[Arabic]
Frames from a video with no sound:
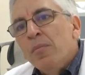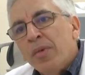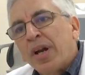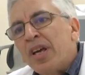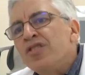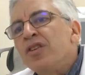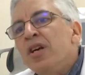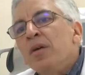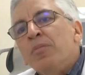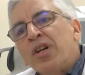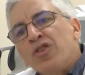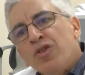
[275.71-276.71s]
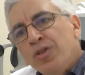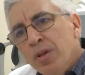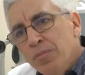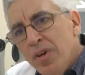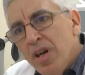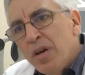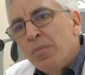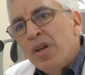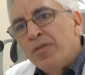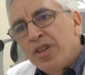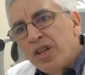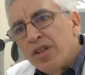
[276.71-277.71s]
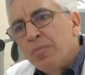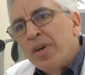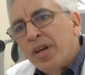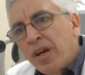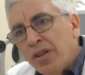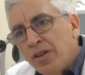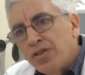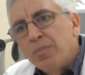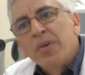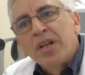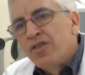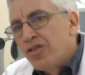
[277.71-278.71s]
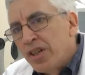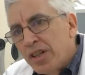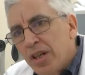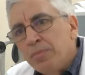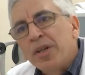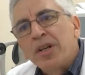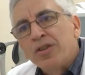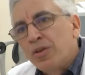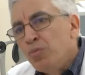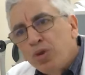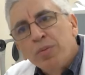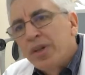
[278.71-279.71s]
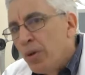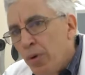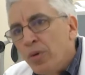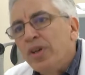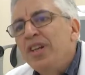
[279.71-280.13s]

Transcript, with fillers: ما راحش ما كانش الدم ما يفتحش ما يخيطش ما كانش تكه ما كانش موس ما كان والو